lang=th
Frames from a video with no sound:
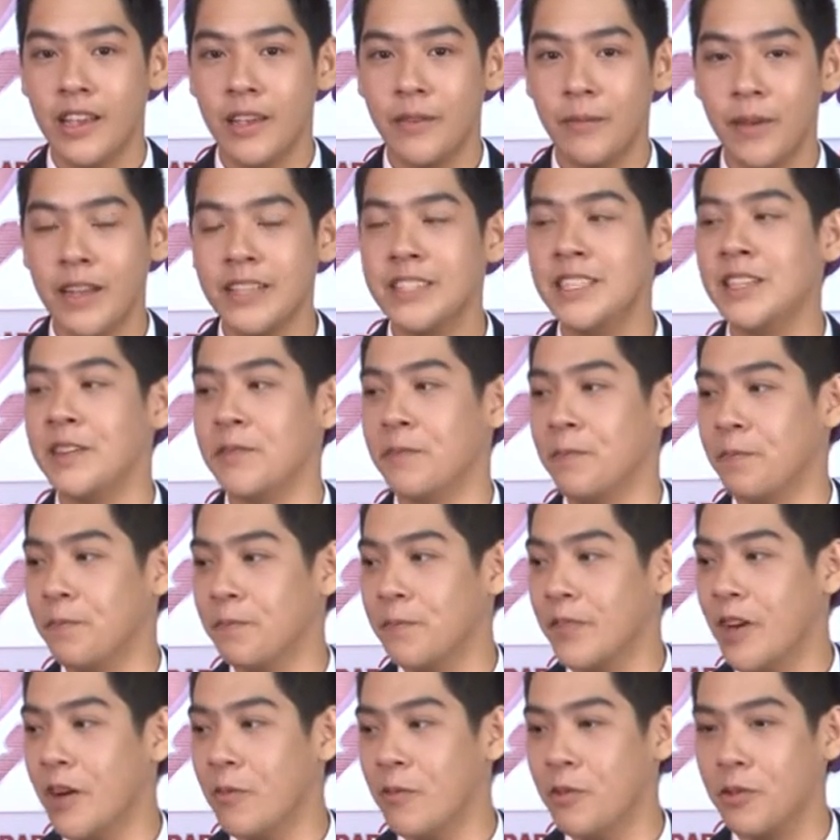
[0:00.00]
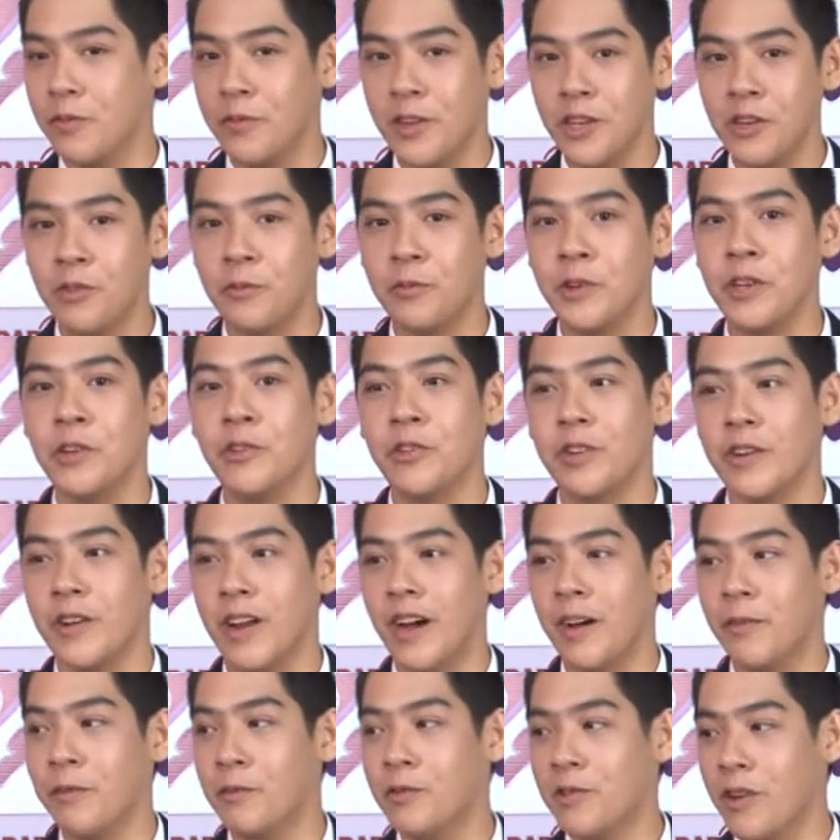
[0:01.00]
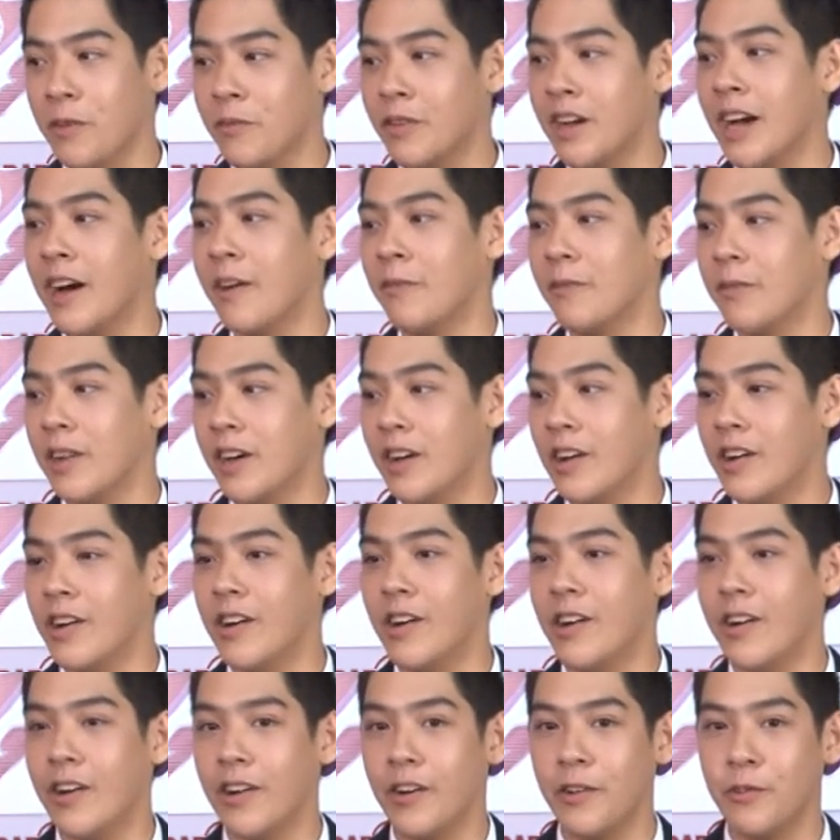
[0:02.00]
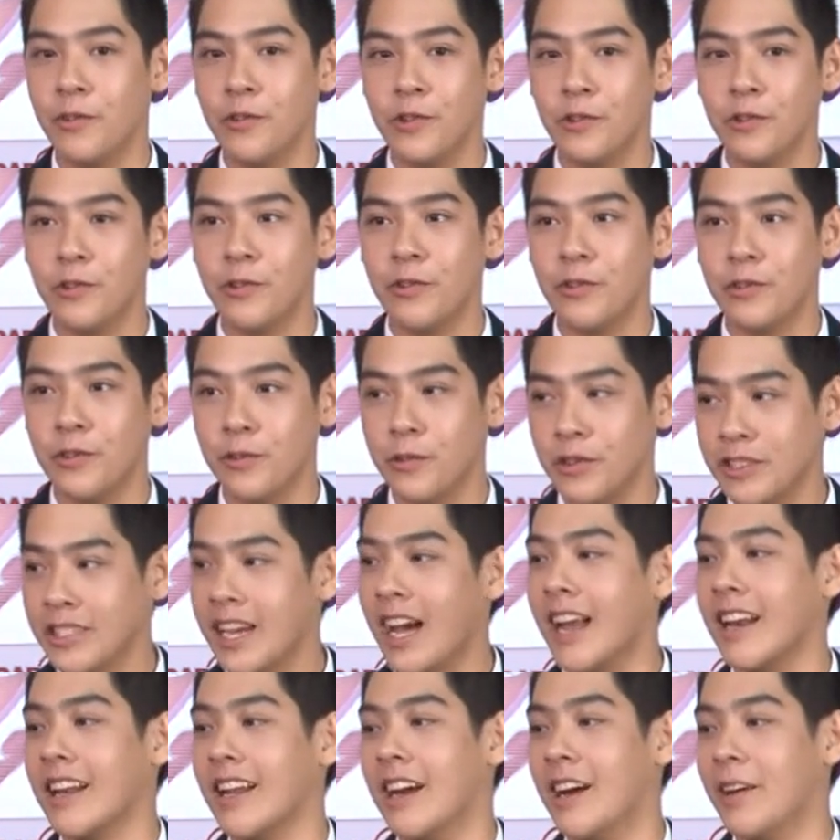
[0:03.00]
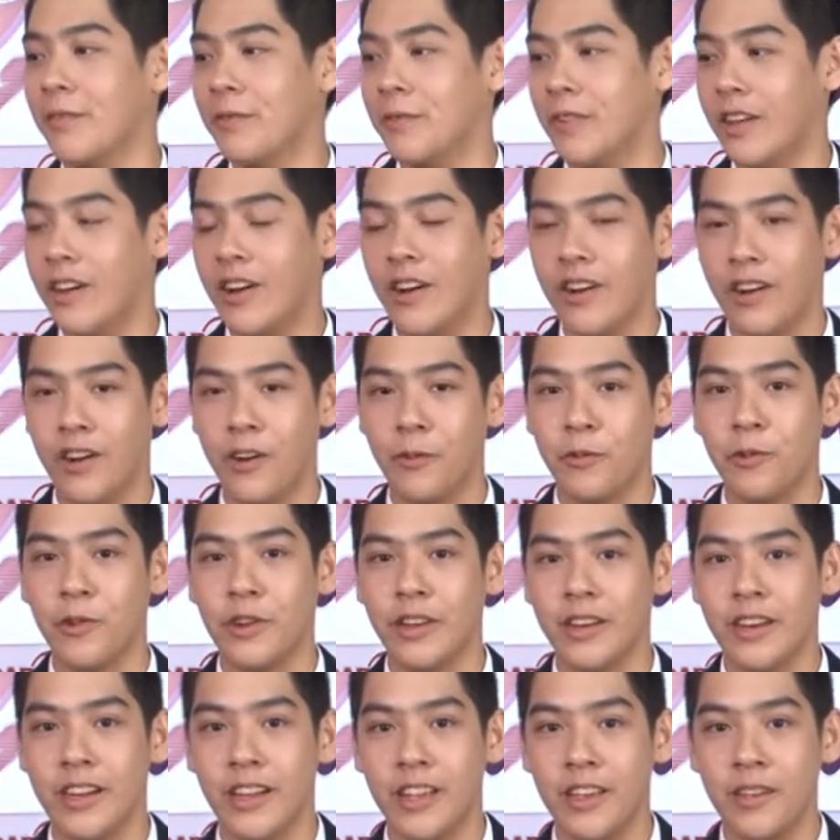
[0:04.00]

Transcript: แม่จิ๋มขอบคุณพี่หนุ่มพี่ดุลครับผู้กำกับแล้วก็ผู้ผู้จัดครับ แล้วขอบคุณ